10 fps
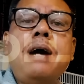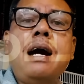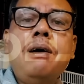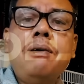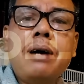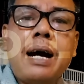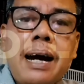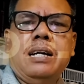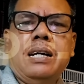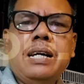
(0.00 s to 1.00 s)

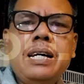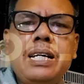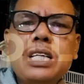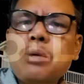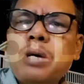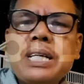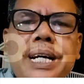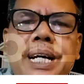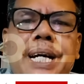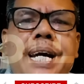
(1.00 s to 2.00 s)
bahwa ini
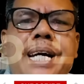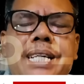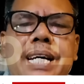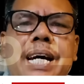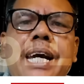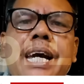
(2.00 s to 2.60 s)
semuanya rekayasa.